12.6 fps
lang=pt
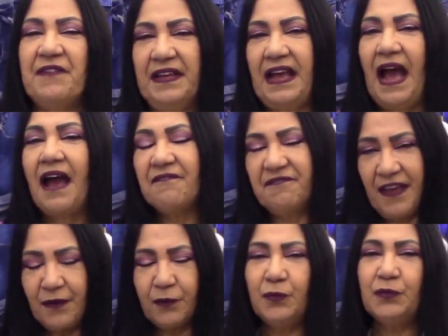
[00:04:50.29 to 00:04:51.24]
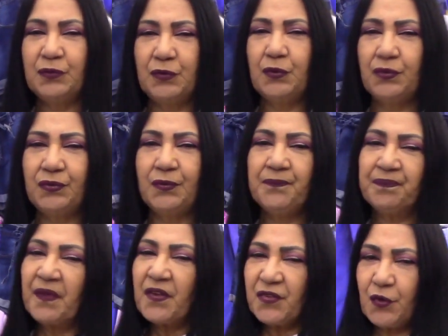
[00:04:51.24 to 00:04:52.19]
ficar, veio com tudo.
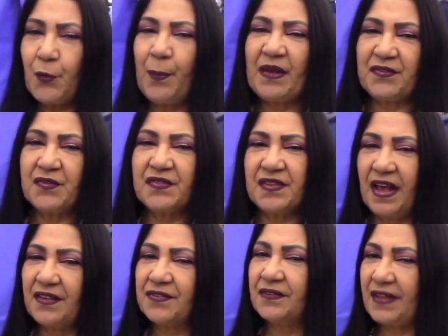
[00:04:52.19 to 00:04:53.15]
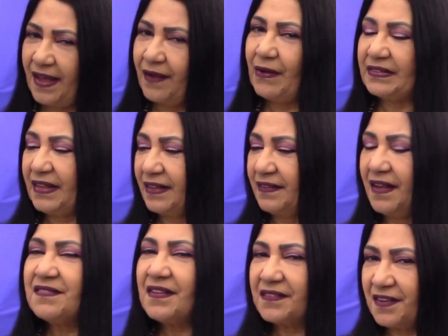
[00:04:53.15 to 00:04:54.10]
Super sucesso, né? É uma
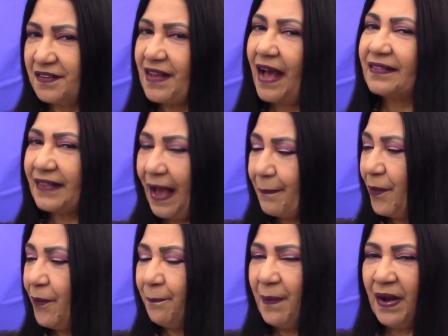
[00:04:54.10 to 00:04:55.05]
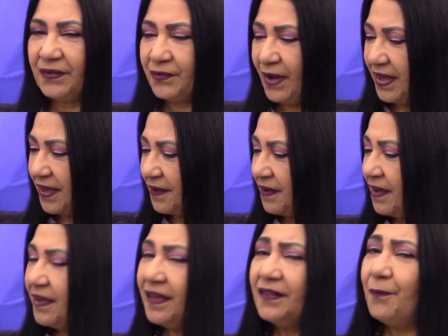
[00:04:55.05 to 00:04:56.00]
tendência que já tá bombando aí.
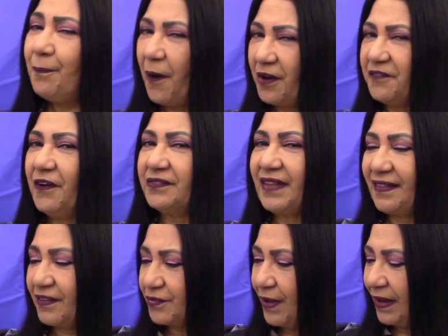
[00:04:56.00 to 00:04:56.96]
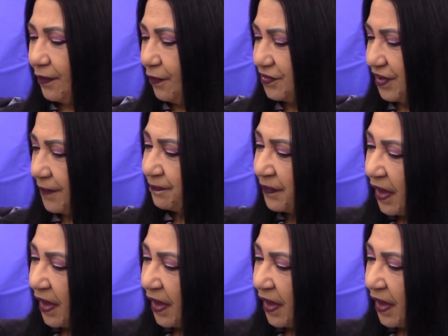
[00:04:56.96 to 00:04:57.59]
E não pode faltar na sua loja.